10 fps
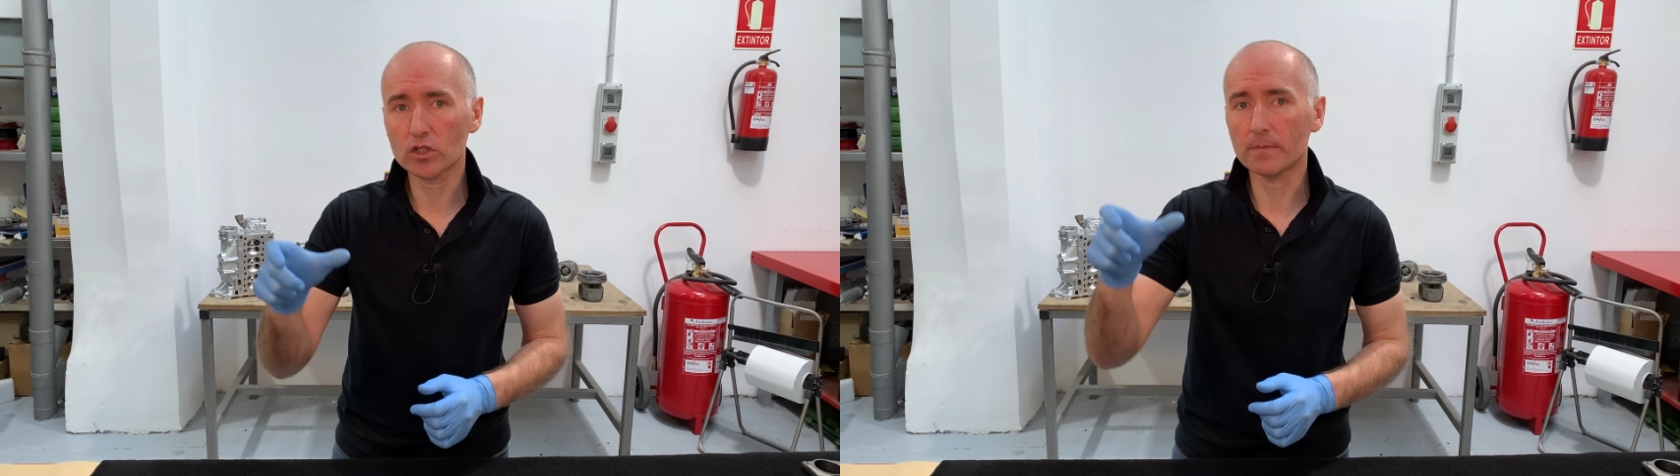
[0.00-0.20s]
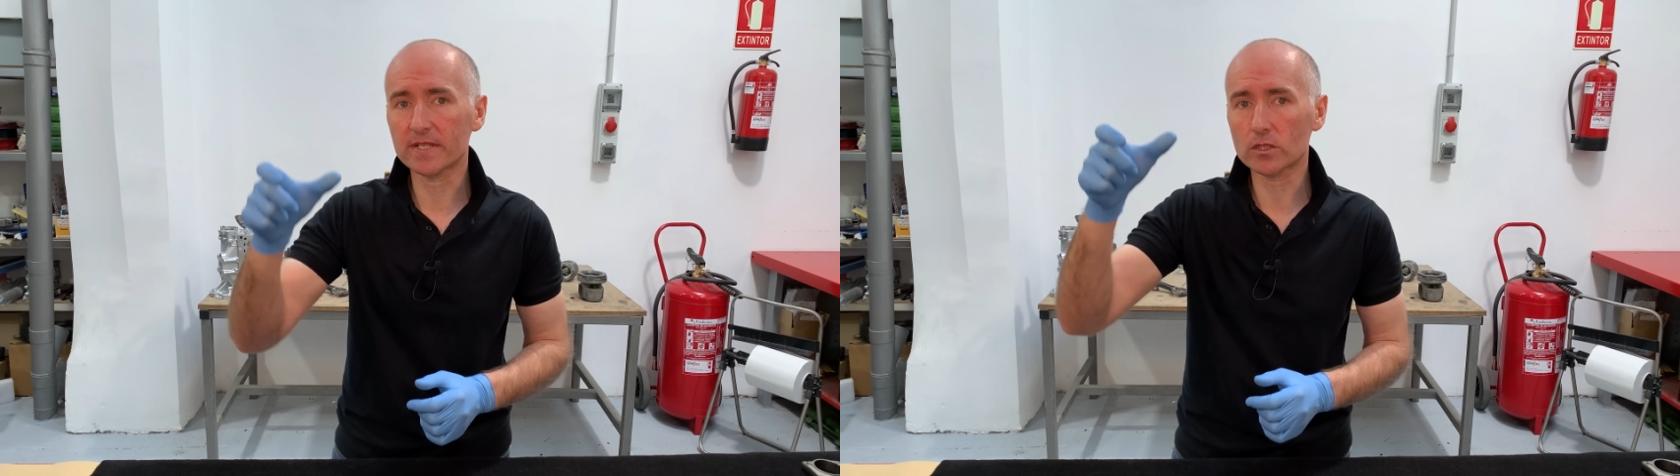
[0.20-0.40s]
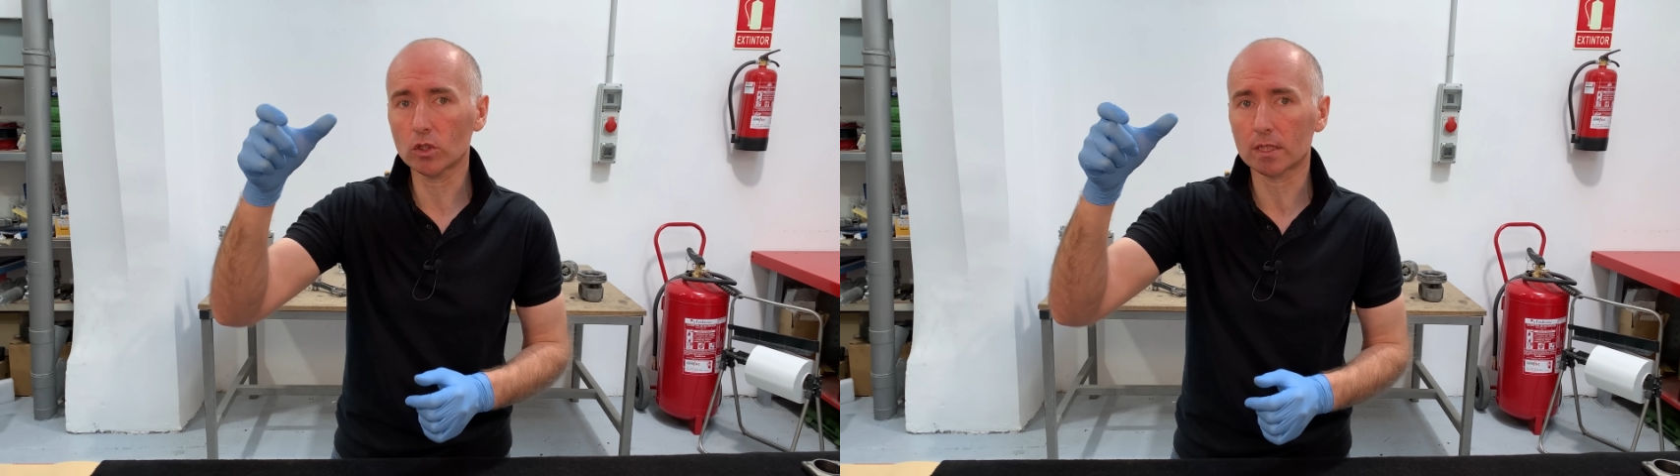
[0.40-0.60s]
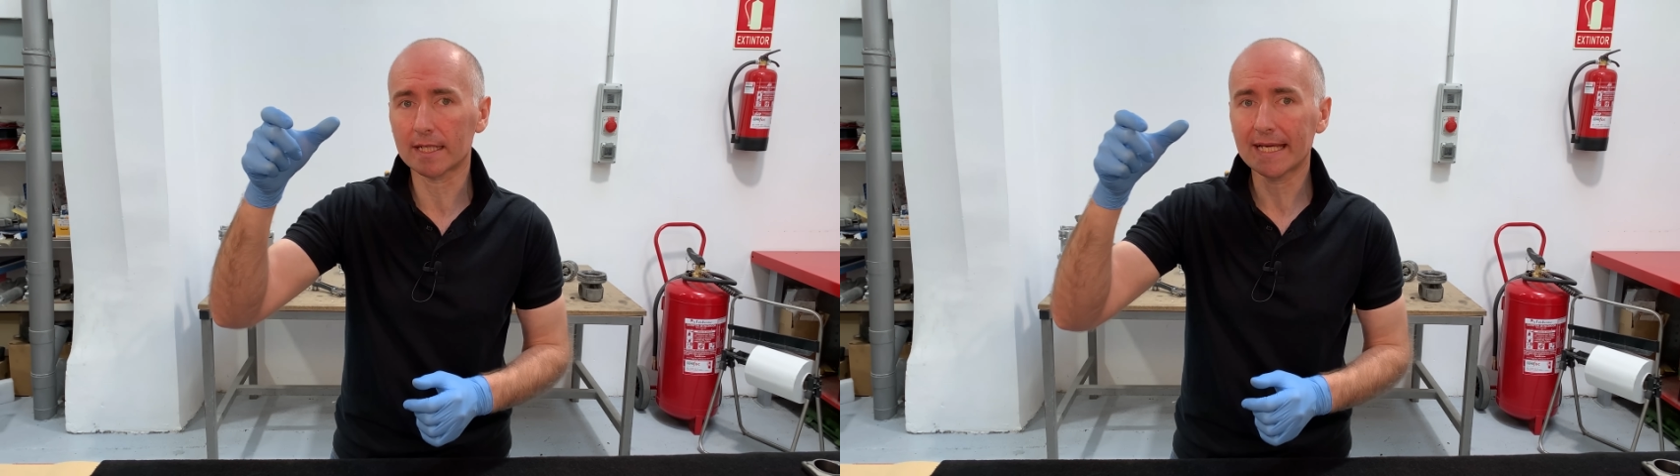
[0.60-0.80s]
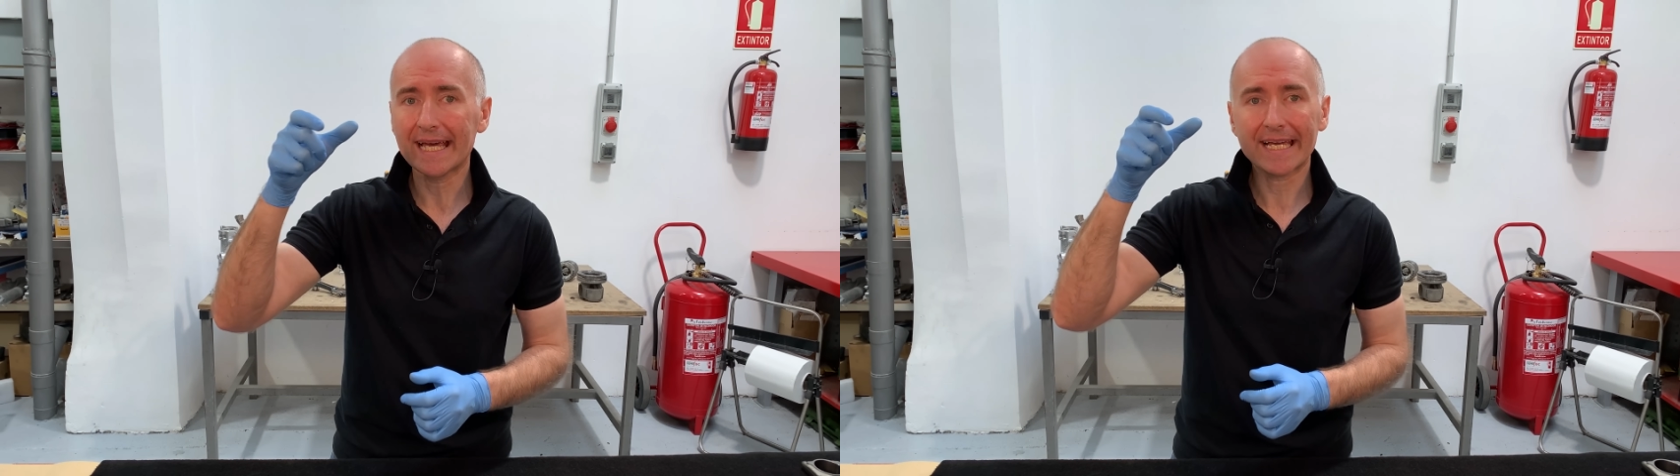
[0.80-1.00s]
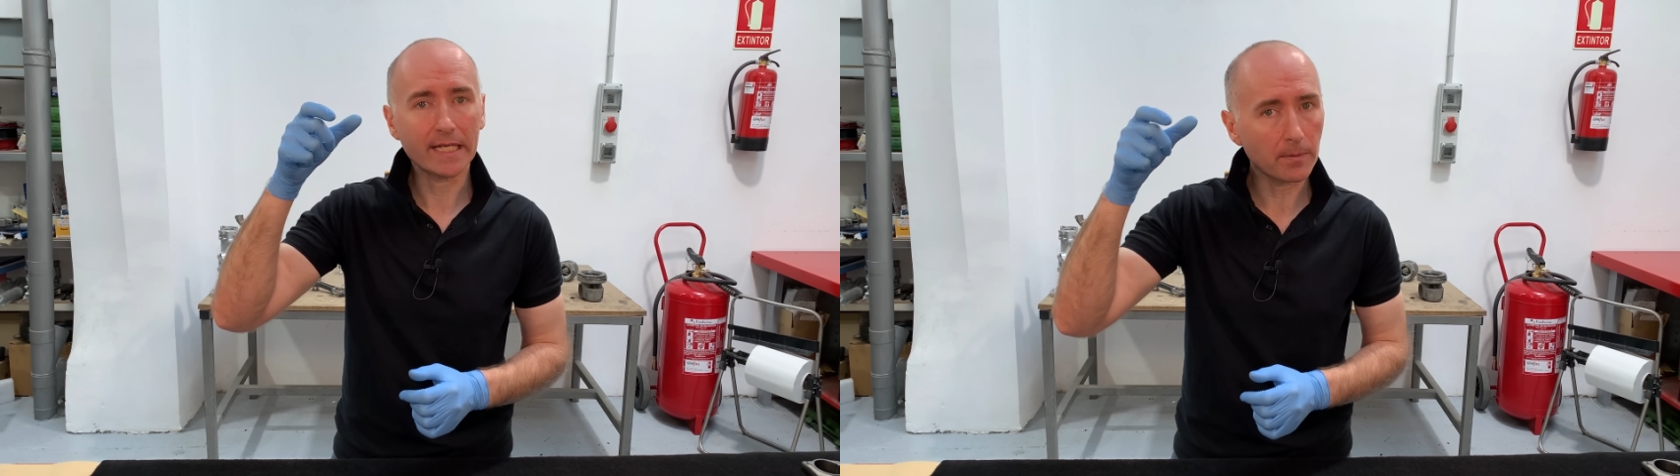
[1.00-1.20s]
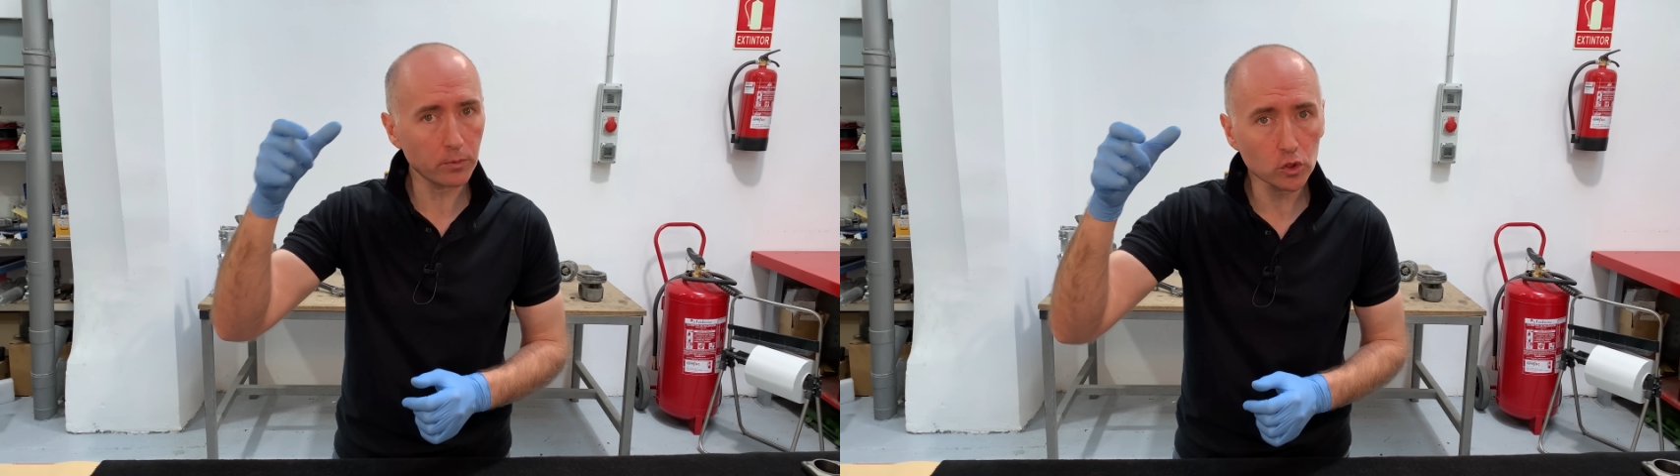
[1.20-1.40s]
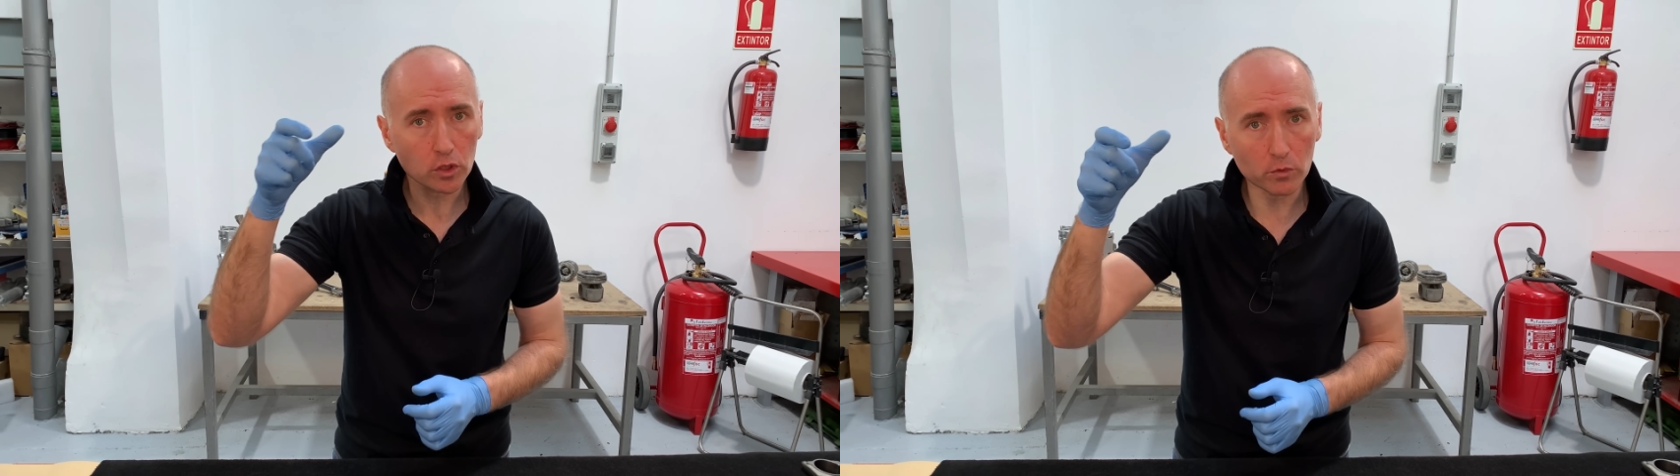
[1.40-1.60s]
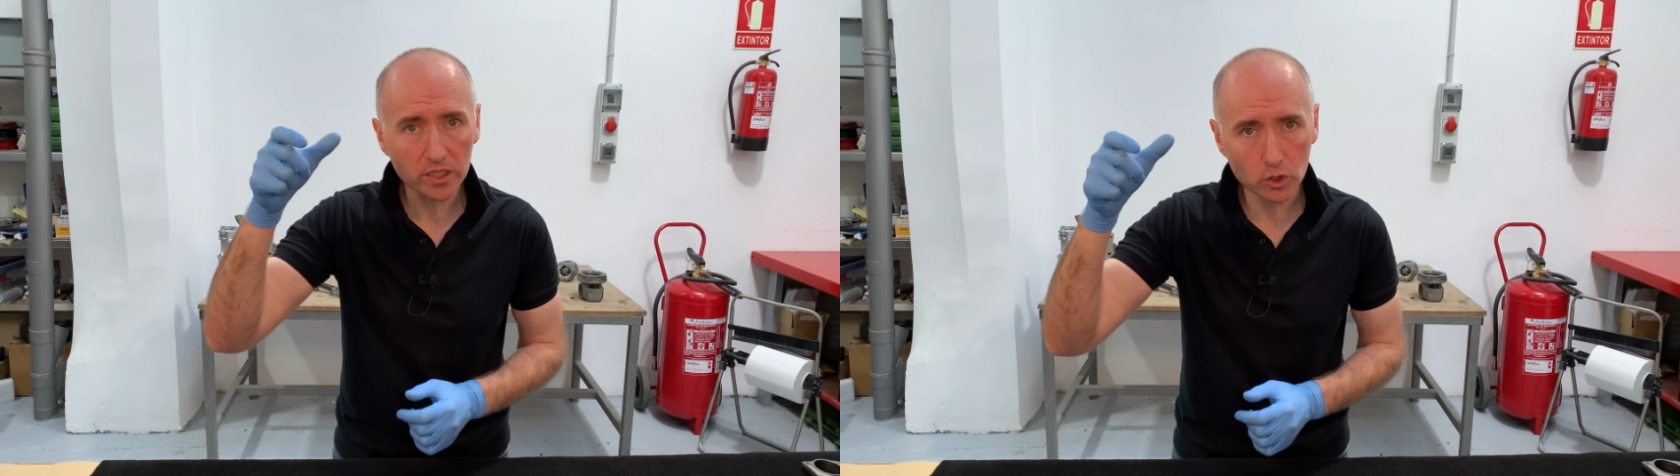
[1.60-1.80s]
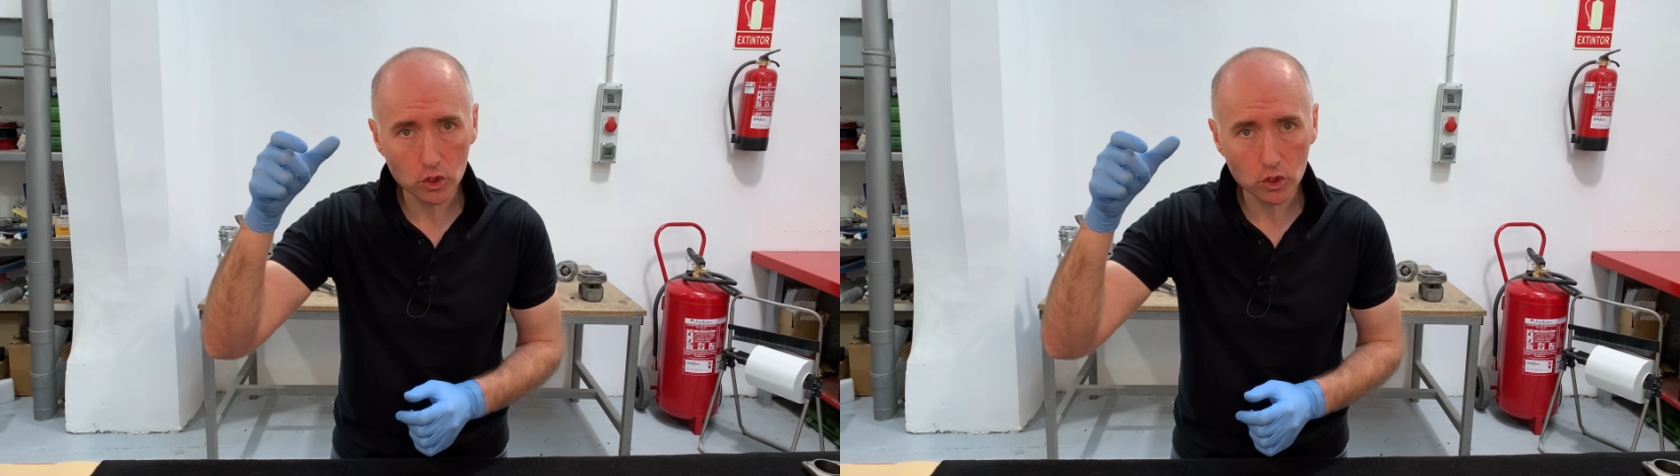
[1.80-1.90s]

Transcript: el pistón en el punto muerto